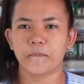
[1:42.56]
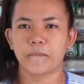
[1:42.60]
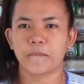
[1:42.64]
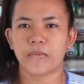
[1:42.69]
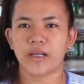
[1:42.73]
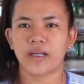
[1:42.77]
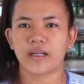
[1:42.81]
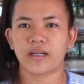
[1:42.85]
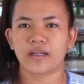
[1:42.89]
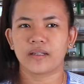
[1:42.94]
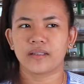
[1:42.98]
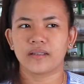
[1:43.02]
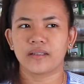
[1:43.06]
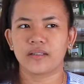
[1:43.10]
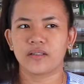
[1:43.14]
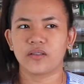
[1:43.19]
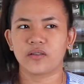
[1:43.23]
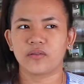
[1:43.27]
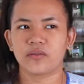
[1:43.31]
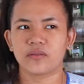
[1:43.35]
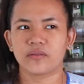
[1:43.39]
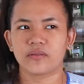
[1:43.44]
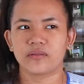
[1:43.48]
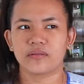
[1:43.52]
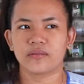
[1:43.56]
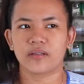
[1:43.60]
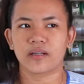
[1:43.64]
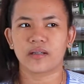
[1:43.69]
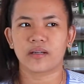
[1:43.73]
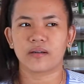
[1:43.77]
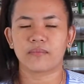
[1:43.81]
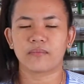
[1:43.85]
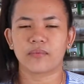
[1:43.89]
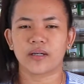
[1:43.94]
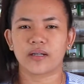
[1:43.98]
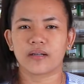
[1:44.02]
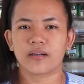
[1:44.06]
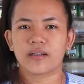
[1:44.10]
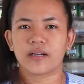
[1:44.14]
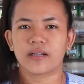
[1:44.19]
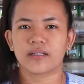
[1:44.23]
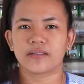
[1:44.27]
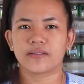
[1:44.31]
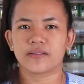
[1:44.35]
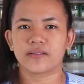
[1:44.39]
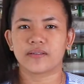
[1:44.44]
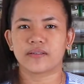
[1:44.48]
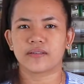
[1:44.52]
malaki din yung
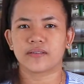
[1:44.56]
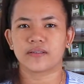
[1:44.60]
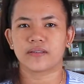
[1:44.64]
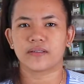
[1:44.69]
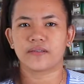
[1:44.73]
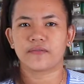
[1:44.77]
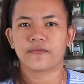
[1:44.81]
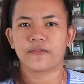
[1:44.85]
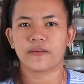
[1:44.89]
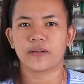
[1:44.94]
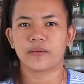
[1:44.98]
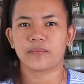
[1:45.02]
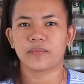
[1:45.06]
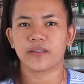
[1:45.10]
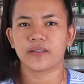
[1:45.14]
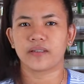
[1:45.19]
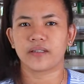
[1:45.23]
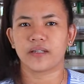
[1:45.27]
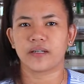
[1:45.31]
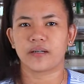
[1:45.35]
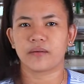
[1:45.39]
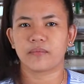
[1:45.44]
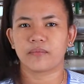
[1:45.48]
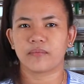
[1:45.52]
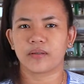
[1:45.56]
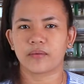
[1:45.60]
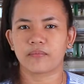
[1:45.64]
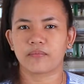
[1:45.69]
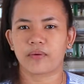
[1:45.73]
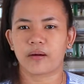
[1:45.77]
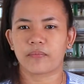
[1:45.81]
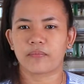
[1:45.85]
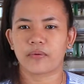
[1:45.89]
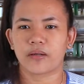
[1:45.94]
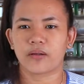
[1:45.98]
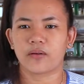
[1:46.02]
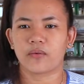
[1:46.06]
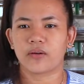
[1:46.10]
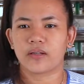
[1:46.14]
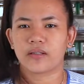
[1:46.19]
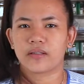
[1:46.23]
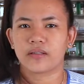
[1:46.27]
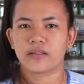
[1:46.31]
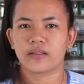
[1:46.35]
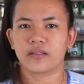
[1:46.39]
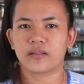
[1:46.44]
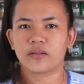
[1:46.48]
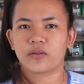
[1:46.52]
magagastos if ever na magpapagawa
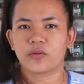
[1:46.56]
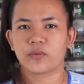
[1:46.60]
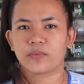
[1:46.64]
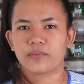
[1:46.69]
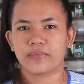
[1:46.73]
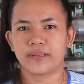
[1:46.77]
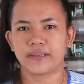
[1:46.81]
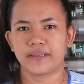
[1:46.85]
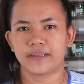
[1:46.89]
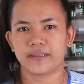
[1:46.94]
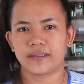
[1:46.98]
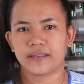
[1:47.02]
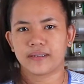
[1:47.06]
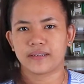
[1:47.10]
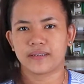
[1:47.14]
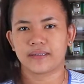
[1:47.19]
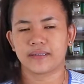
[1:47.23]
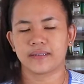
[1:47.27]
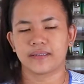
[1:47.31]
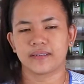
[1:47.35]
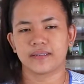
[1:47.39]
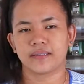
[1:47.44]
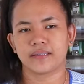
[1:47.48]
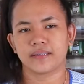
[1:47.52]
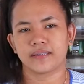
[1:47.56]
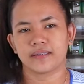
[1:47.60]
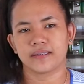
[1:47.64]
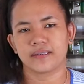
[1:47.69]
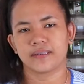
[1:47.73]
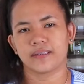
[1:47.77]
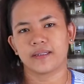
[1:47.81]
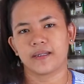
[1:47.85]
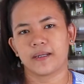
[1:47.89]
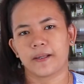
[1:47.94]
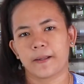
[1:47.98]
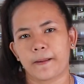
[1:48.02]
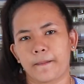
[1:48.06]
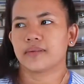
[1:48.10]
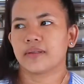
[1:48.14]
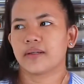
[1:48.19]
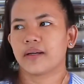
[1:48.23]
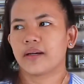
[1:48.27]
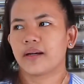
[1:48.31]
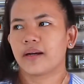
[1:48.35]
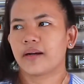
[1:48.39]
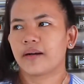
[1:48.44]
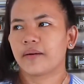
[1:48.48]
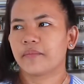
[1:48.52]
ng ganitong business.
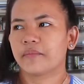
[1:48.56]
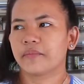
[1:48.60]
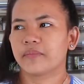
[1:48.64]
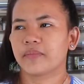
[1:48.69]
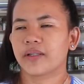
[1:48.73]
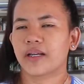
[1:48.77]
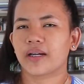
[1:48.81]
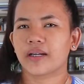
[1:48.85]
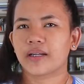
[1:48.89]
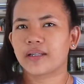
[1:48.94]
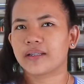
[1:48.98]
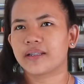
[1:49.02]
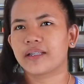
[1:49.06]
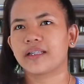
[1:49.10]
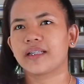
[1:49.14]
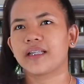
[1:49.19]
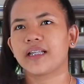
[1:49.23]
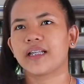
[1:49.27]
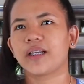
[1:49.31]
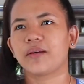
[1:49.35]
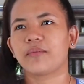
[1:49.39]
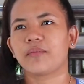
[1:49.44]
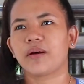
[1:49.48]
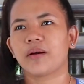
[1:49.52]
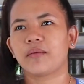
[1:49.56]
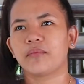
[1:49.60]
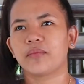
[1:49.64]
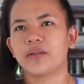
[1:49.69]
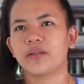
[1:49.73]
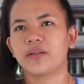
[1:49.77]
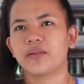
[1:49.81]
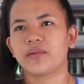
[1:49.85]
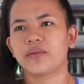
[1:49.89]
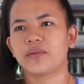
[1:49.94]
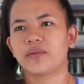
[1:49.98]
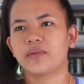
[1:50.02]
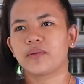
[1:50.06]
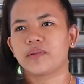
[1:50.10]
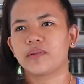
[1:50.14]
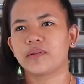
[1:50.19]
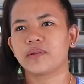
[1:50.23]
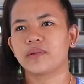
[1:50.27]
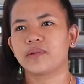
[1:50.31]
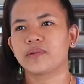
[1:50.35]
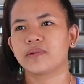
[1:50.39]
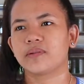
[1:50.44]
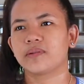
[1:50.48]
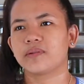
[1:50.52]
Um, nakita nila mami yung
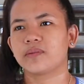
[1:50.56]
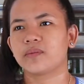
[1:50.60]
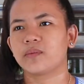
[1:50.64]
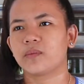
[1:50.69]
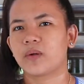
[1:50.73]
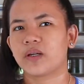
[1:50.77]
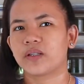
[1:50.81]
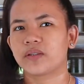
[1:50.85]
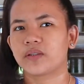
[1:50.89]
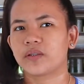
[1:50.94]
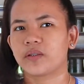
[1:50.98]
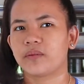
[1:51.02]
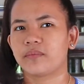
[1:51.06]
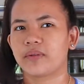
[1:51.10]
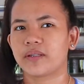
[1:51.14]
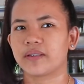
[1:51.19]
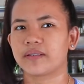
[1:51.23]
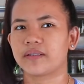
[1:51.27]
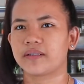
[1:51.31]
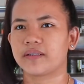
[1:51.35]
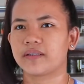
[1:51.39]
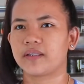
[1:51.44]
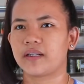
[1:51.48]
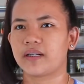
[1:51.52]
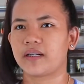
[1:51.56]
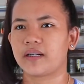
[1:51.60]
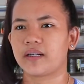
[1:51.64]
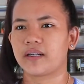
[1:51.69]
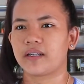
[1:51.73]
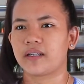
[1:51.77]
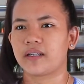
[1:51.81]
Watermax na